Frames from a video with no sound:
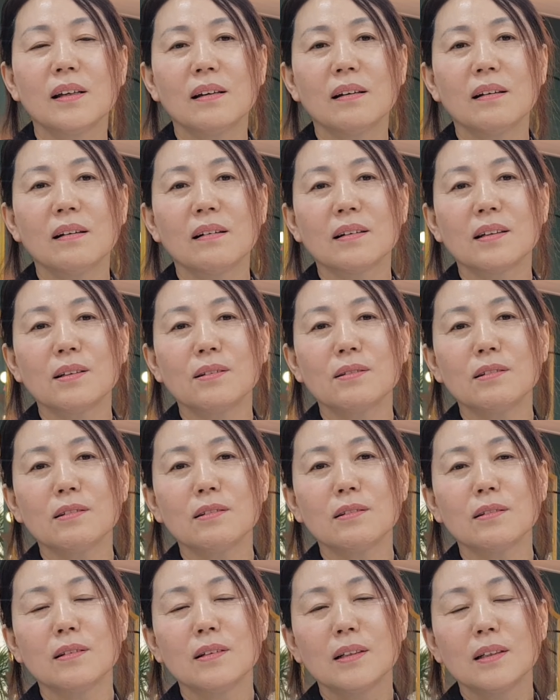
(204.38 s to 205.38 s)
어,
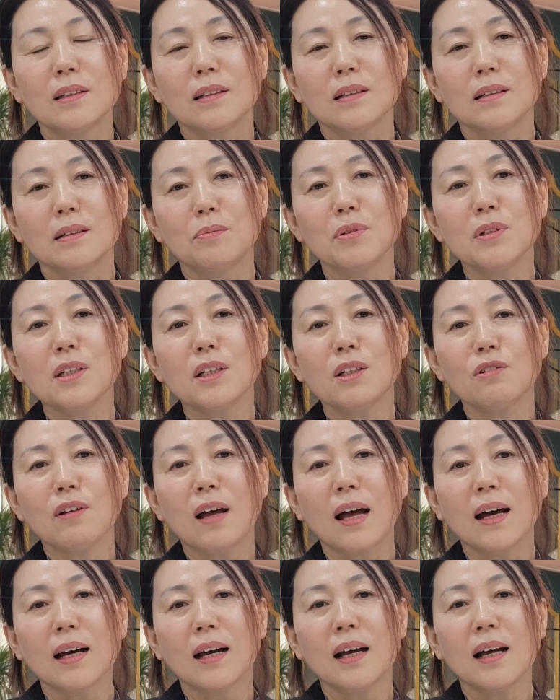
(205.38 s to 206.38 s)
그리고 어,
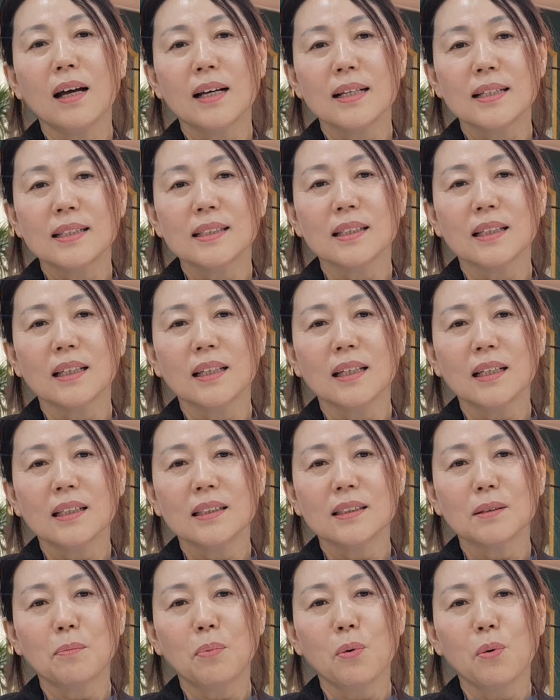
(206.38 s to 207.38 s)
분위기도 아까 같이
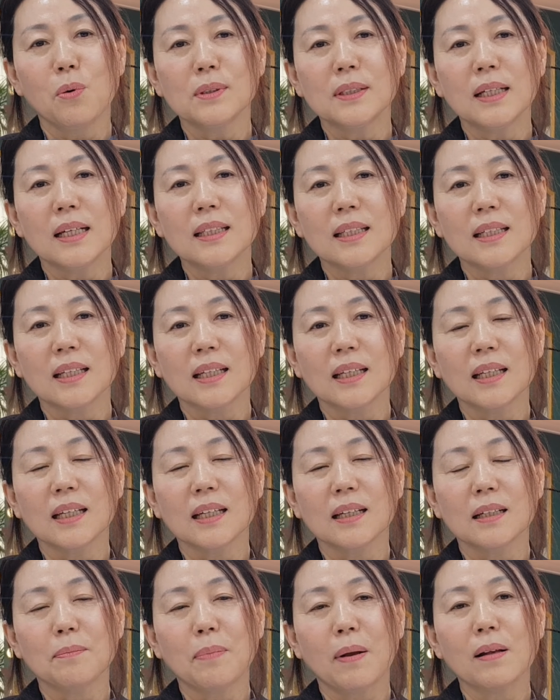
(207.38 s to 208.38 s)

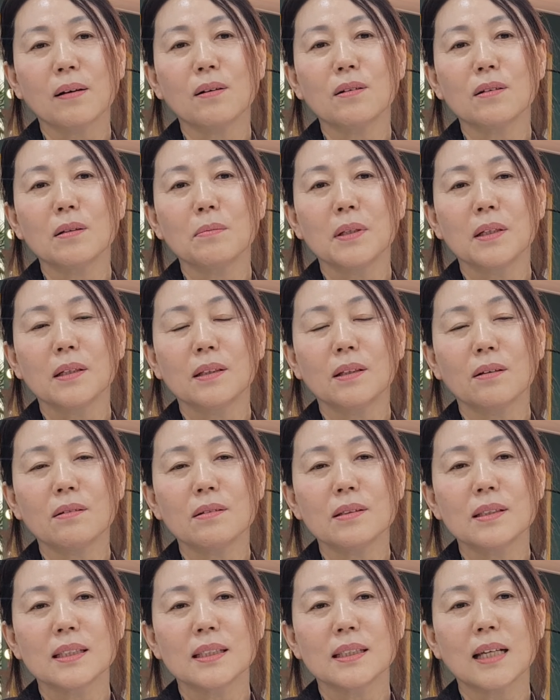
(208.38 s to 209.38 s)
보호자들이 발걸음이
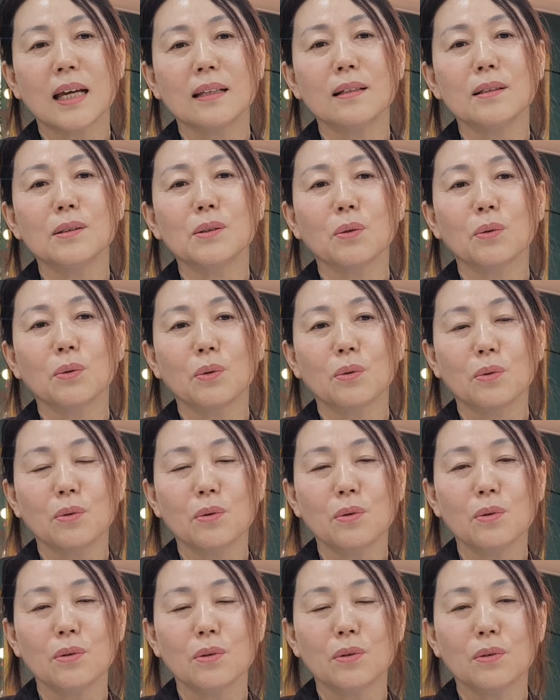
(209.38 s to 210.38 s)
떨어지지 않을
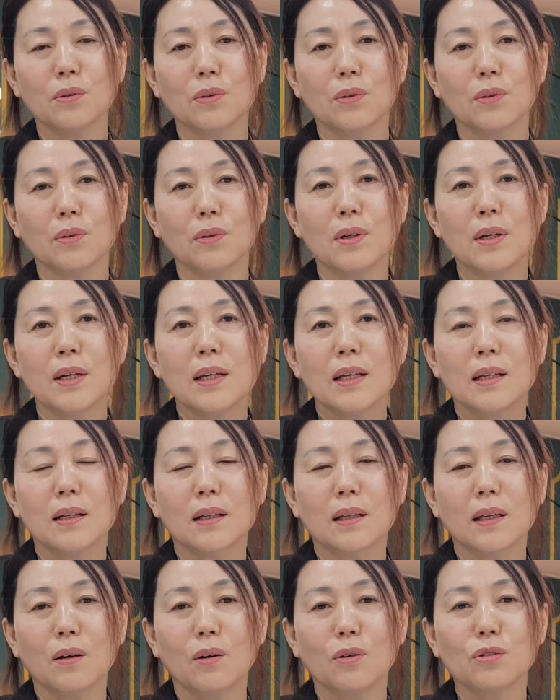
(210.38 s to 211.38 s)
정도로 어,
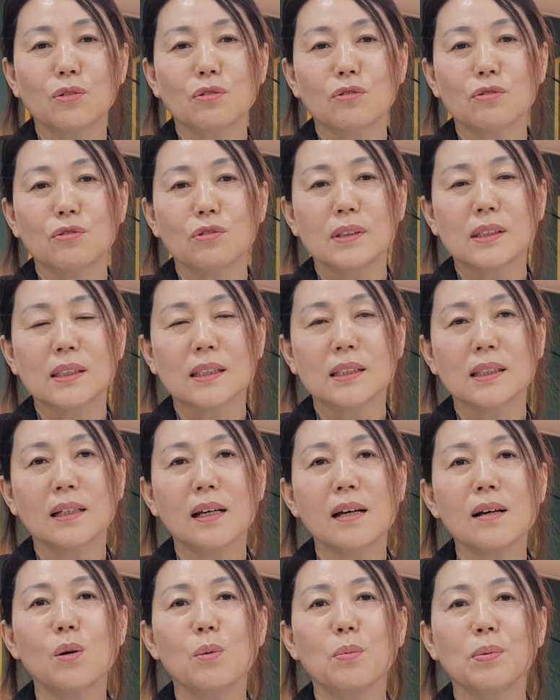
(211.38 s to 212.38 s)
이렇게 어둡고
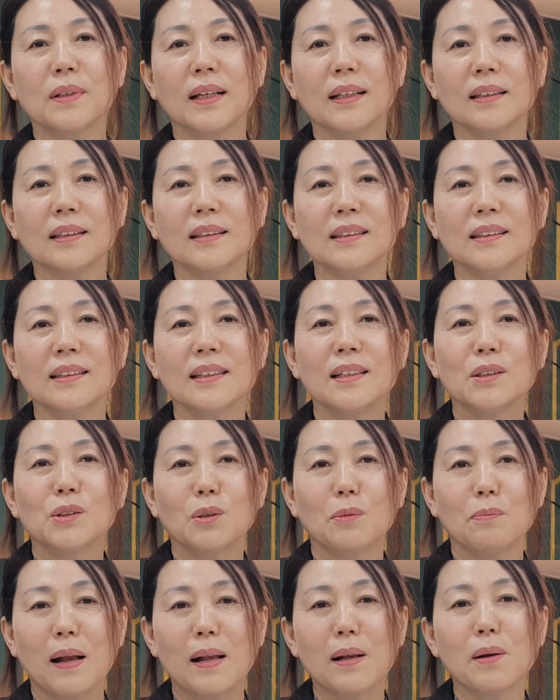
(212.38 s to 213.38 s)
칙칙한 것보다는
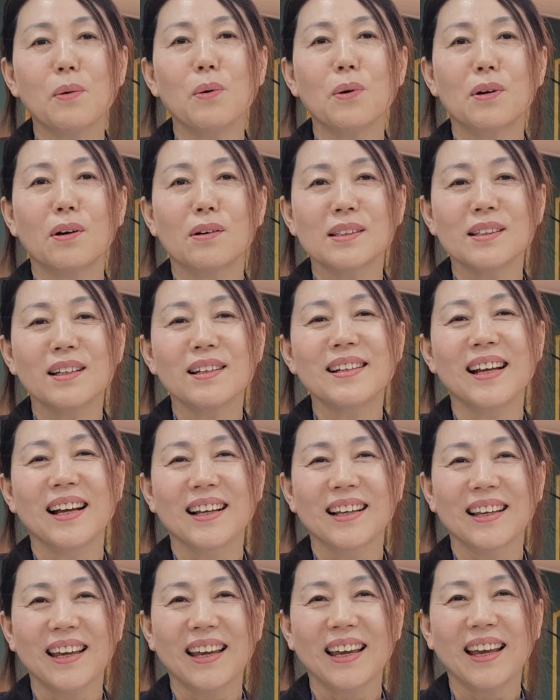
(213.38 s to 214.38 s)
좀 밝고
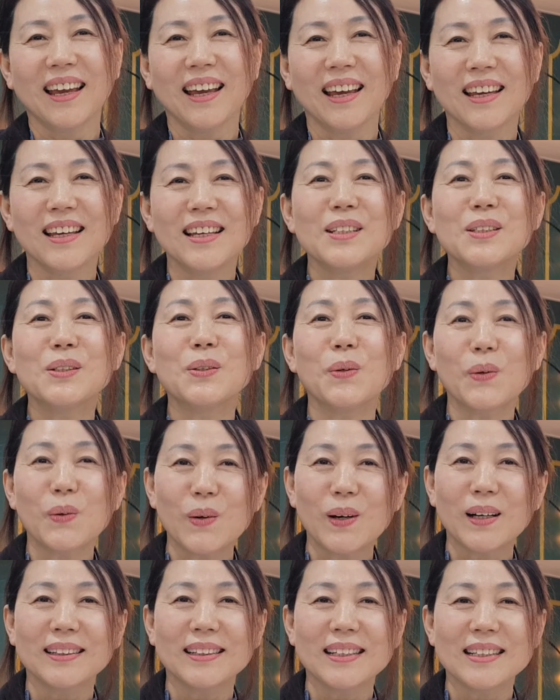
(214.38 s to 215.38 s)
럭셔리한 게 네. 좋을
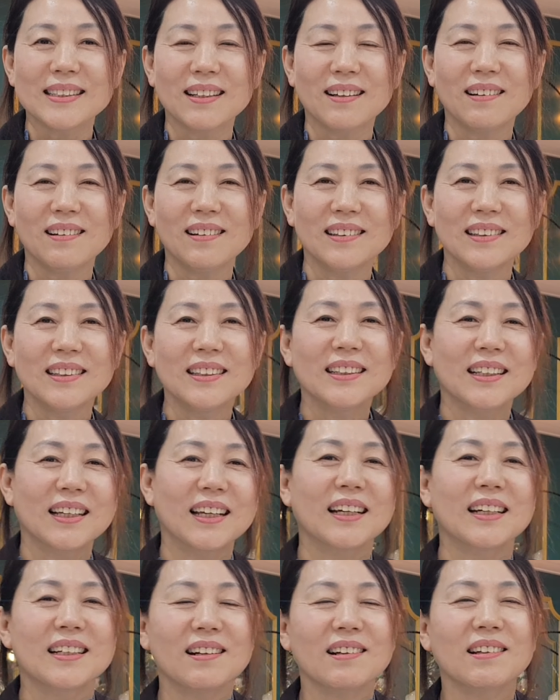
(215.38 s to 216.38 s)
것 같아서
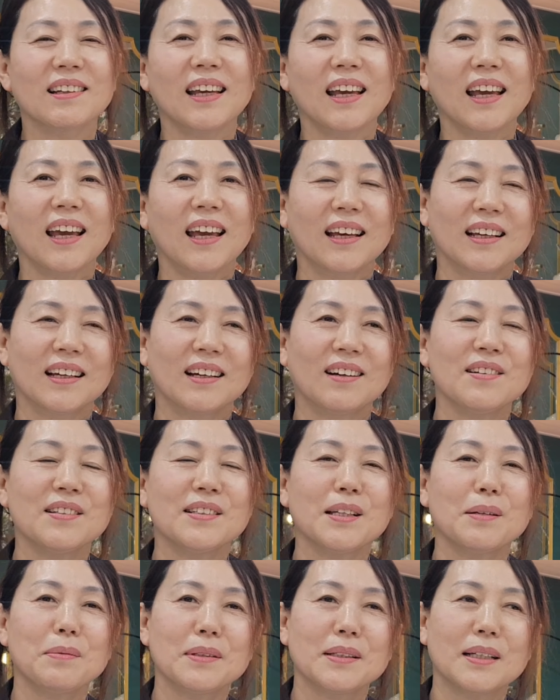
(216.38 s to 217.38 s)
네, 그렇게
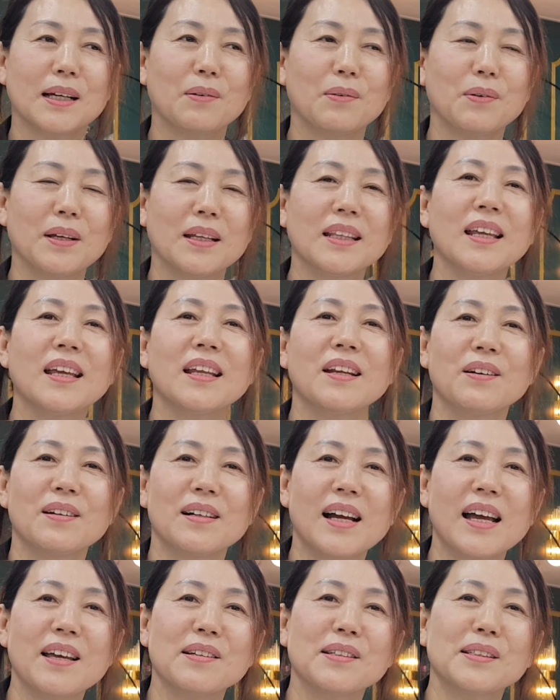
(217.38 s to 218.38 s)
컨셉을 잡고
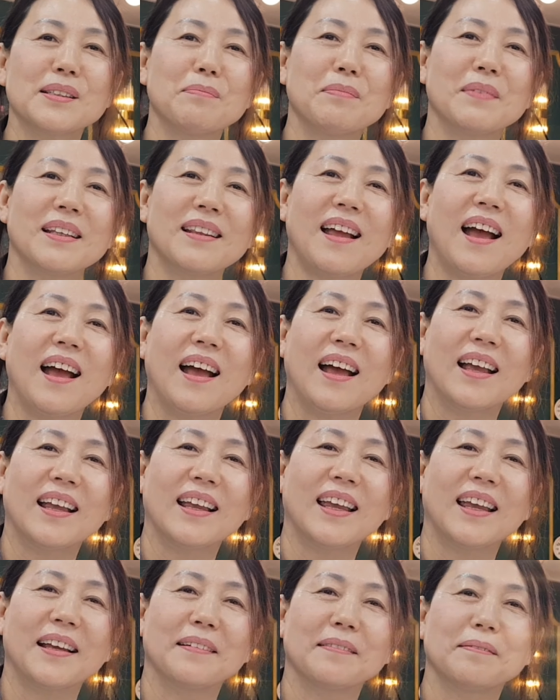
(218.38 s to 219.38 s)
인테리어를 하였습니다.
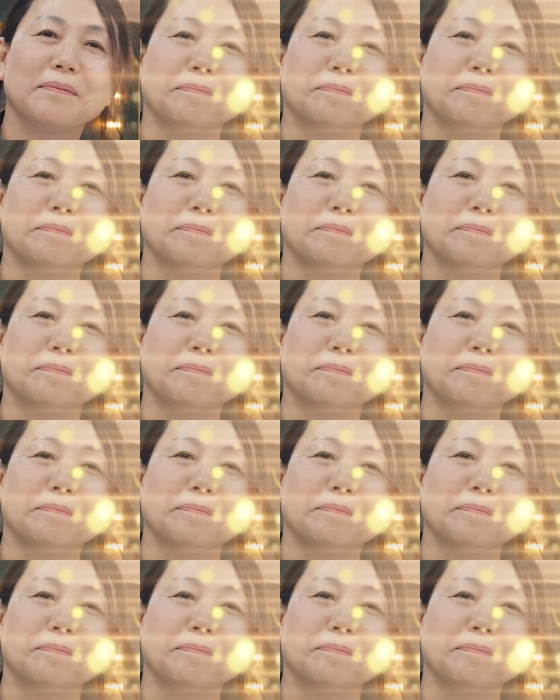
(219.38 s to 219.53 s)
네.